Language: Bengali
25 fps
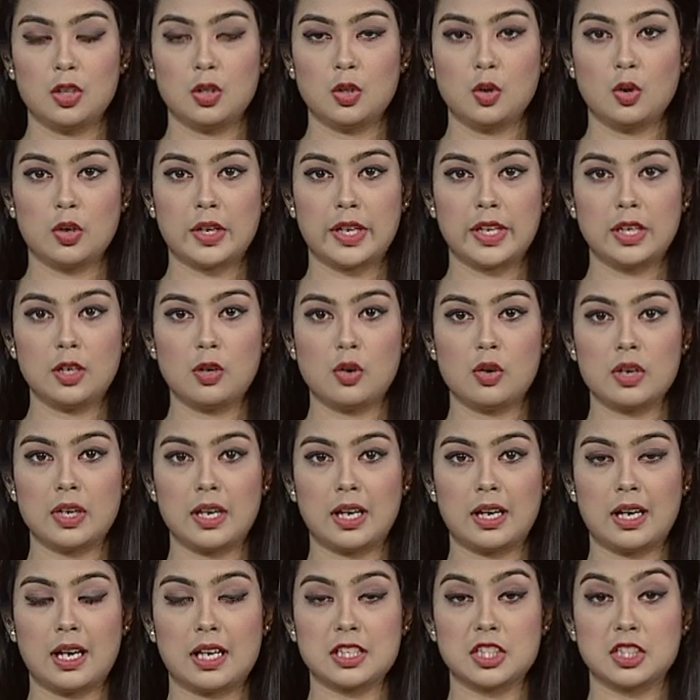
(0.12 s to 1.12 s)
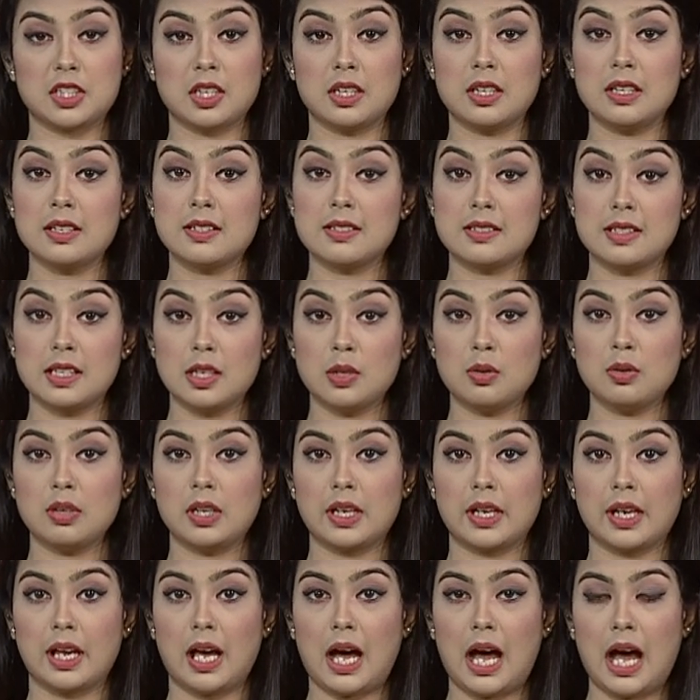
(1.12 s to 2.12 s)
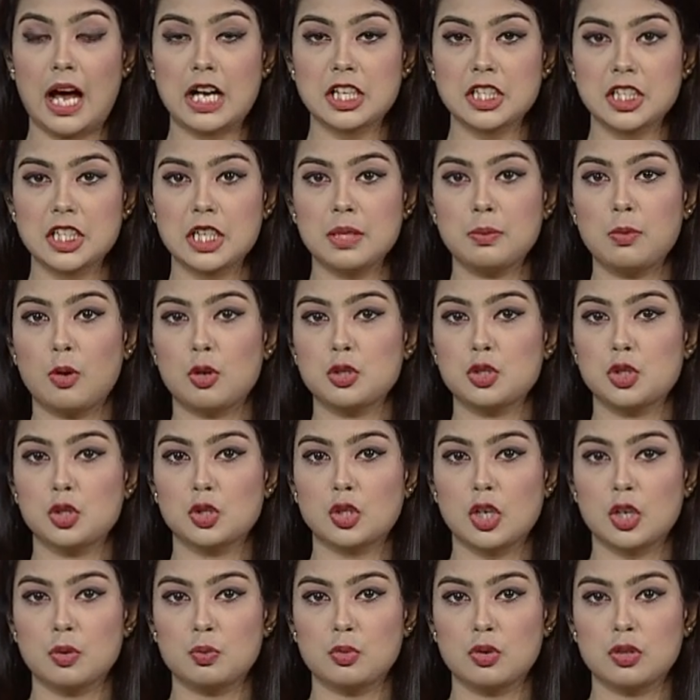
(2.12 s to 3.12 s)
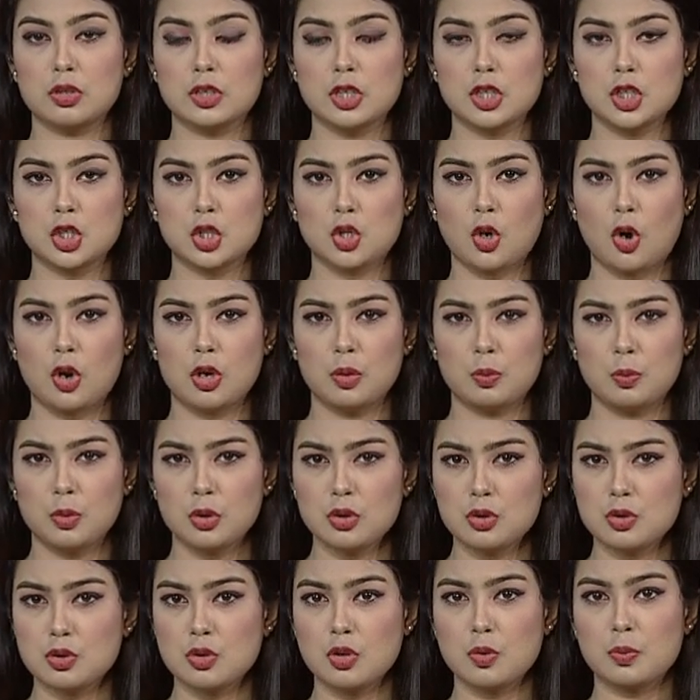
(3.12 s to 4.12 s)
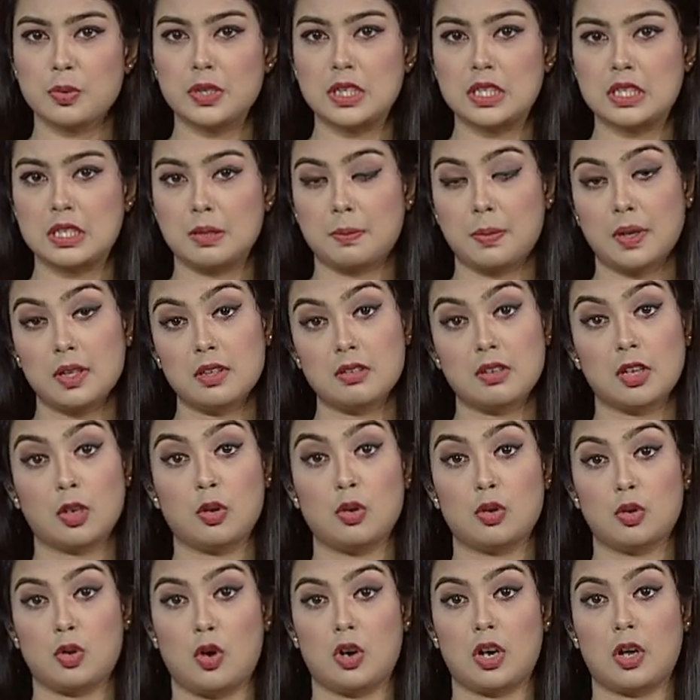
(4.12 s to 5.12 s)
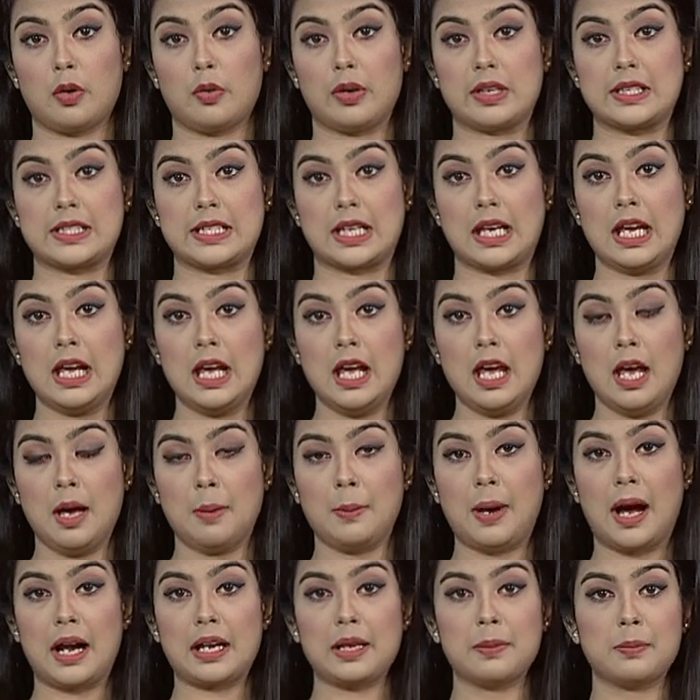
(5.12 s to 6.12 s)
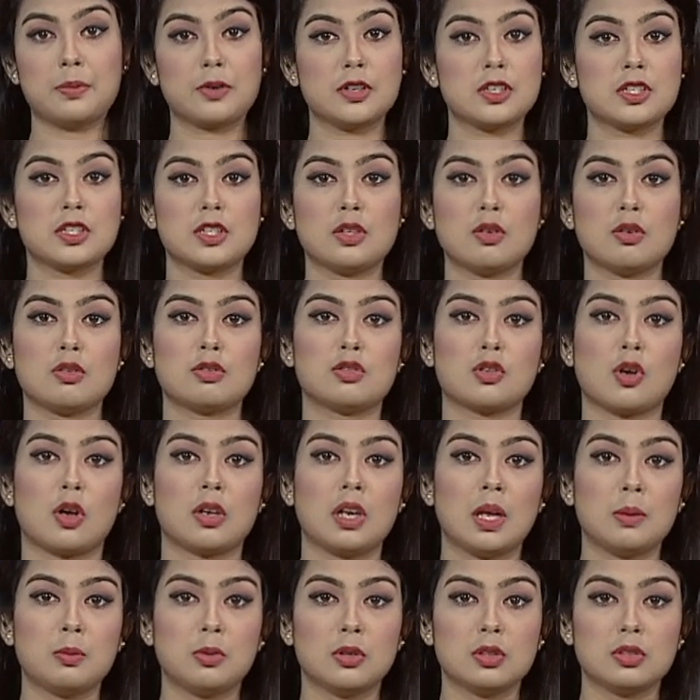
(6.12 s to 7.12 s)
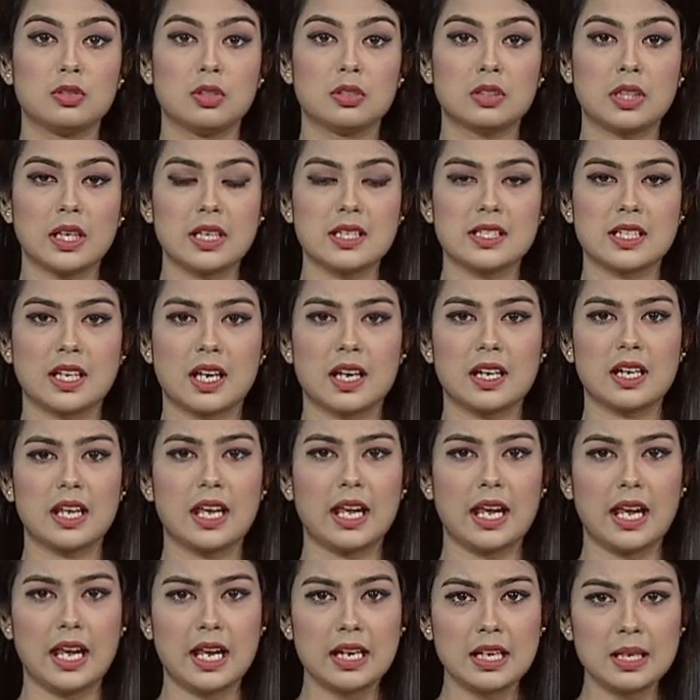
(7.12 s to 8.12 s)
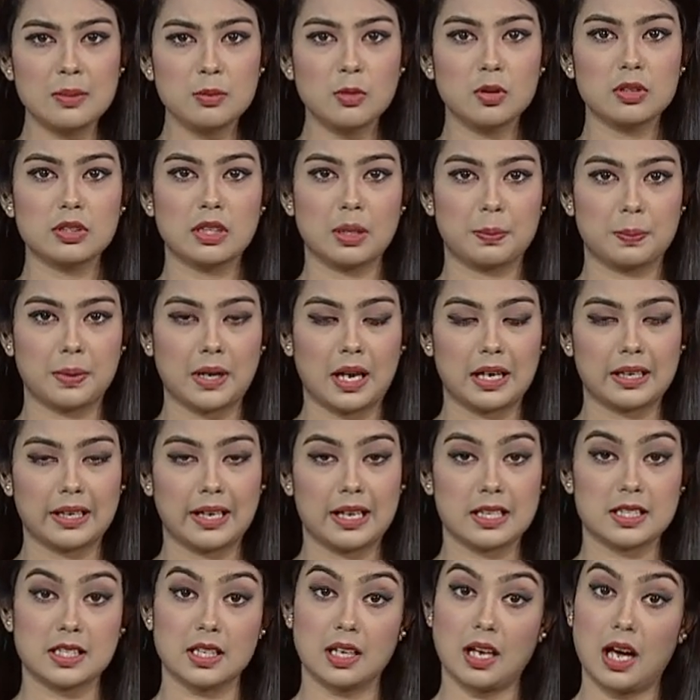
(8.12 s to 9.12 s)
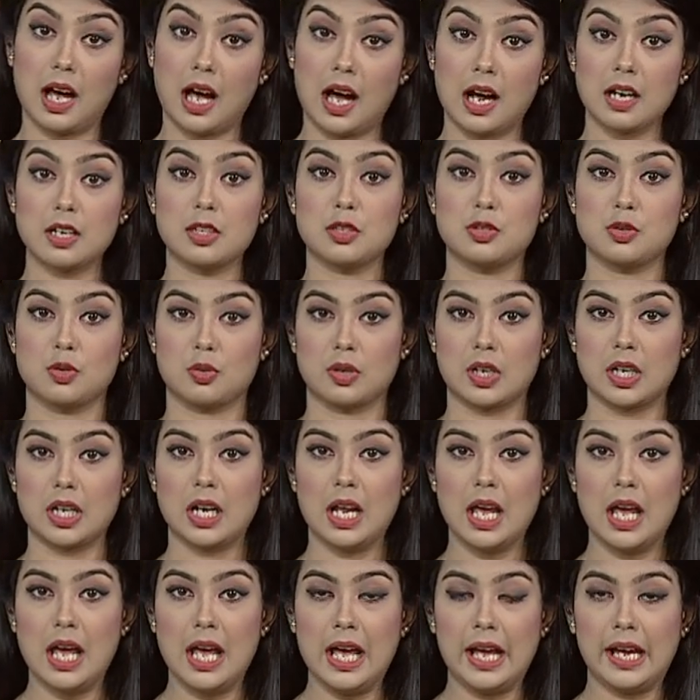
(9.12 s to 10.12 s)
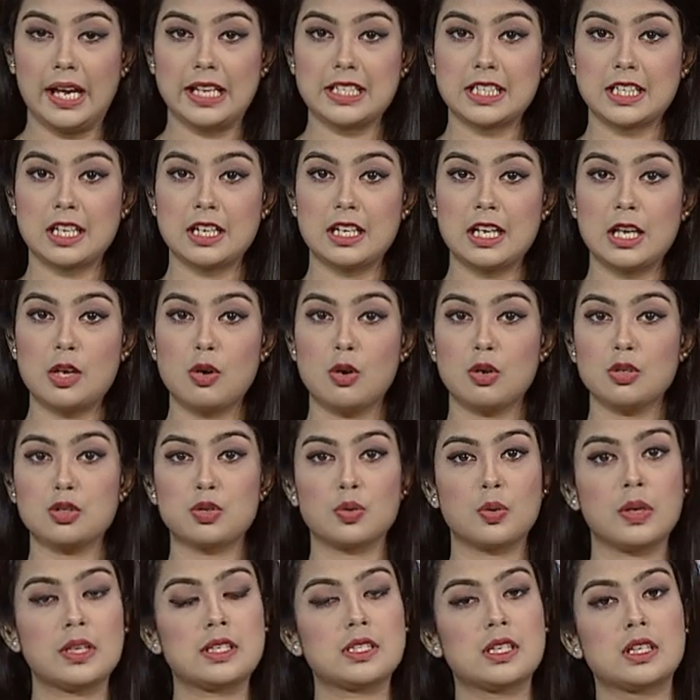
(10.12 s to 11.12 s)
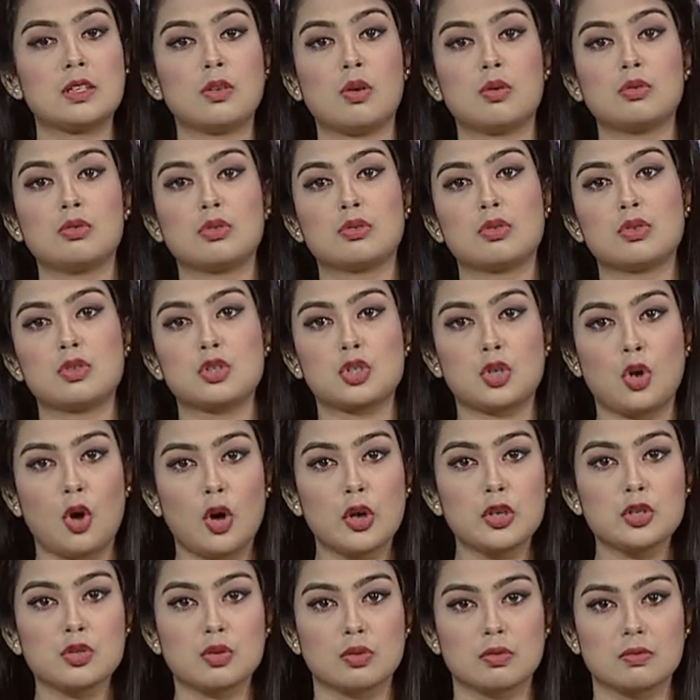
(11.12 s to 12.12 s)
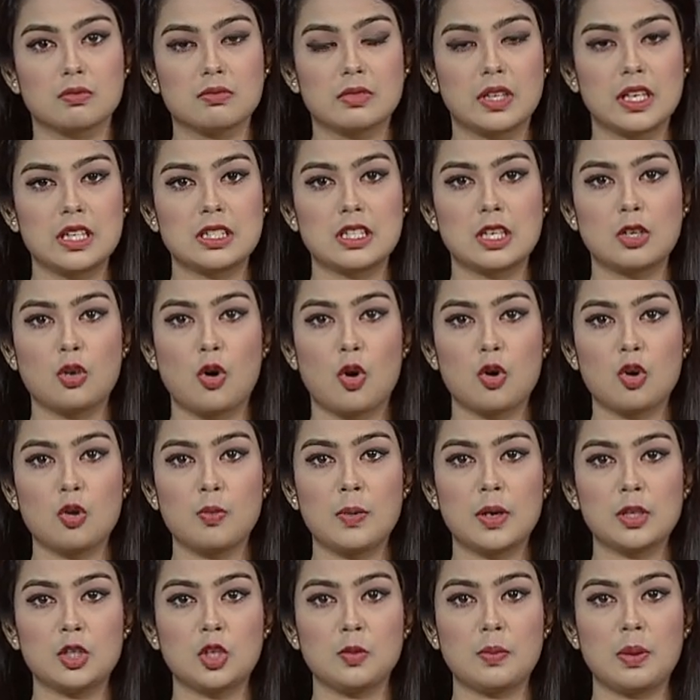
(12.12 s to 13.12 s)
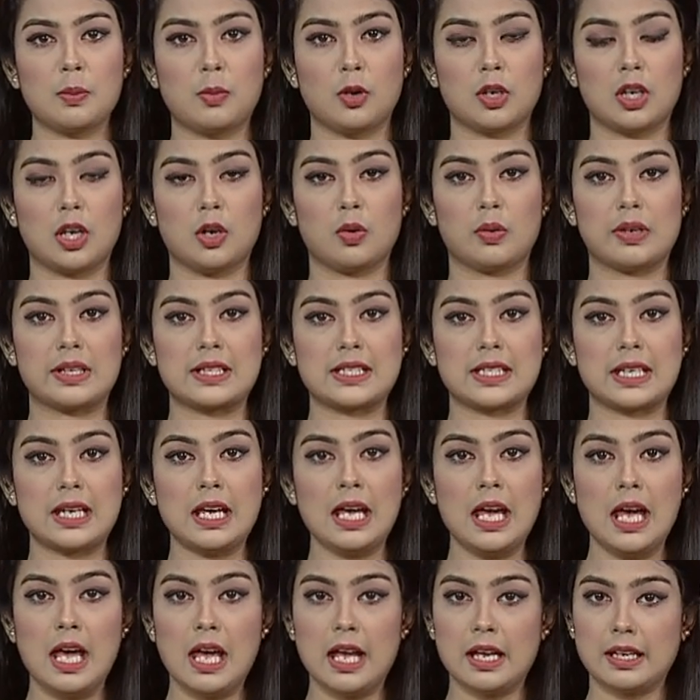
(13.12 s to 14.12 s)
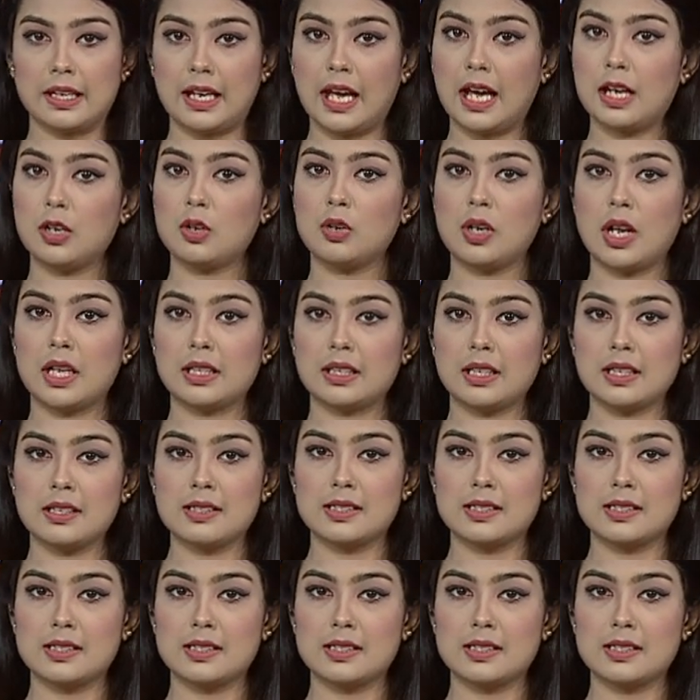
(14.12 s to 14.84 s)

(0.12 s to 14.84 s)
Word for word: দক্ষিণ কোরিয়ার রাজধানী সিউলে আশি বছরের মধ্যে সর্বোচ্চ বৃষ্টিপাত রেকর্ড করা হয়েছে ভারী বৃষ্টি ও জলাবদ্ধতায় যেখানে এরই মধ্যে প্রাণ গেছে আট জনের এছাড়া নিখোঁজ রয়েছেন অন্তত ছয় জন দেশটি গণমাধ্যমে বলা হয়েছে গেল রাতে